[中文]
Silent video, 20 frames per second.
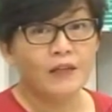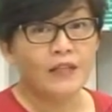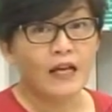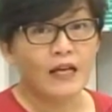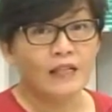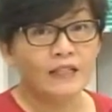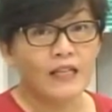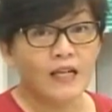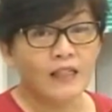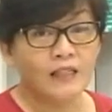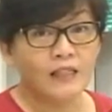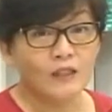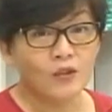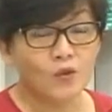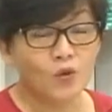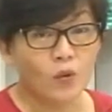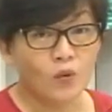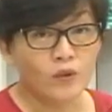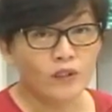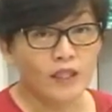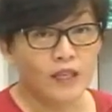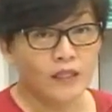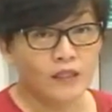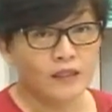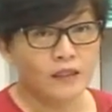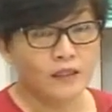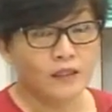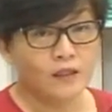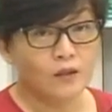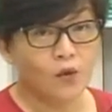大家的重
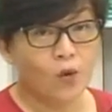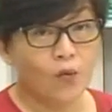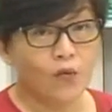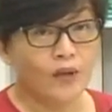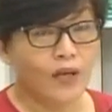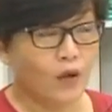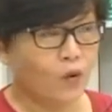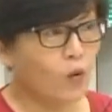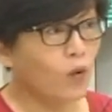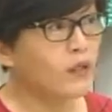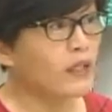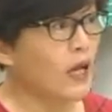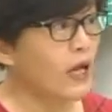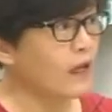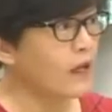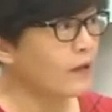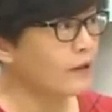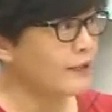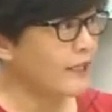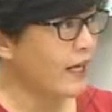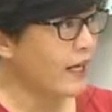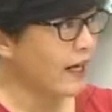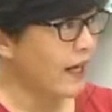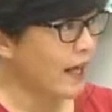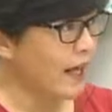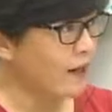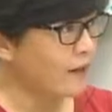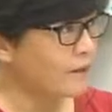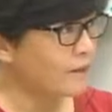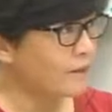点是工业国家要减
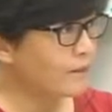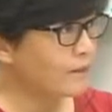量。